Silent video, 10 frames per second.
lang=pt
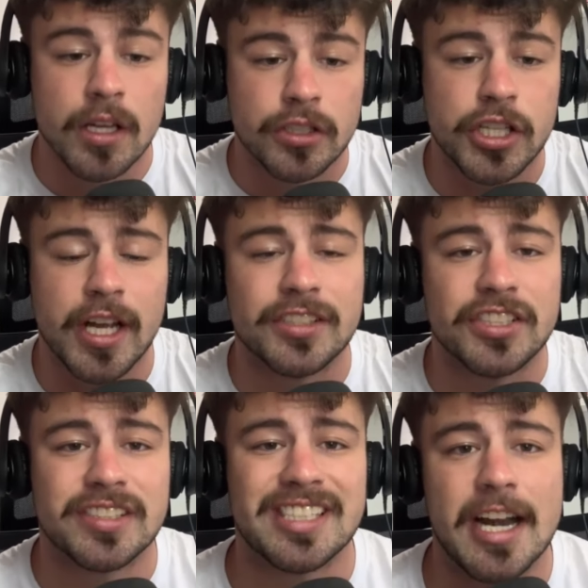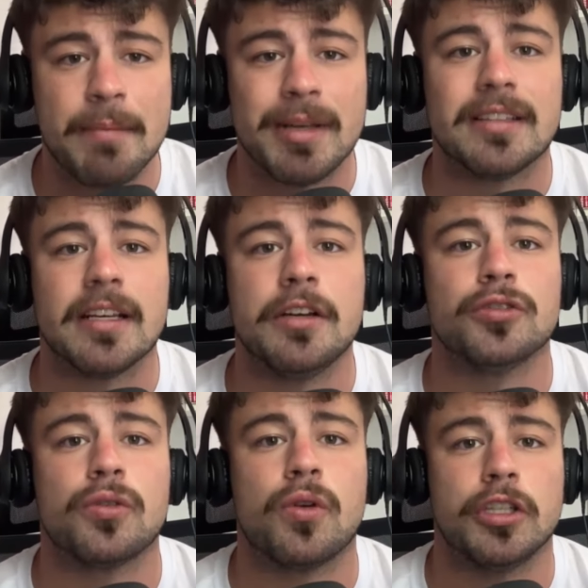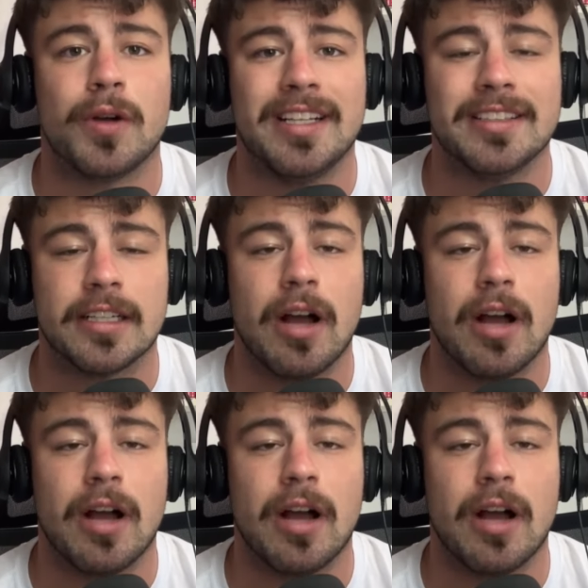te registra na Betano e usa o código Alenta,